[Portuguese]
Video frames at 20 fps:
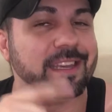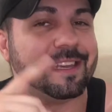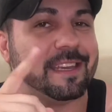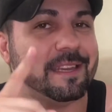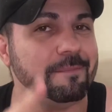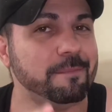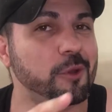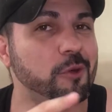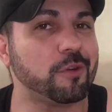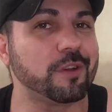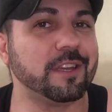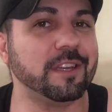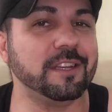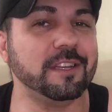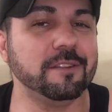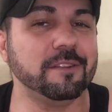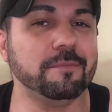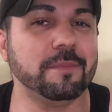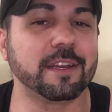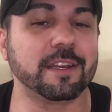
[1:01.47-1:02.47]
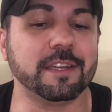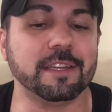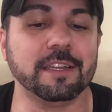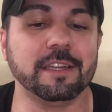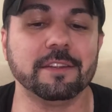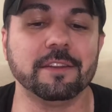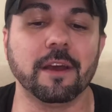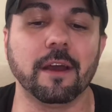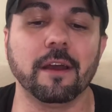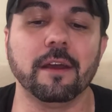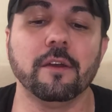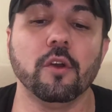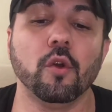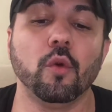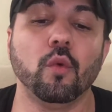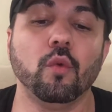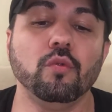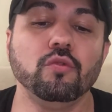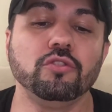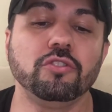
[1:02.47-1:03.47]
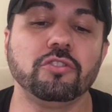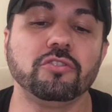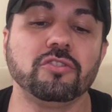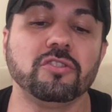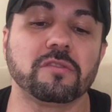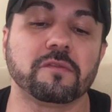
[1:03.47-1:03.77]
E meu querido, minha querida, hoje a gente,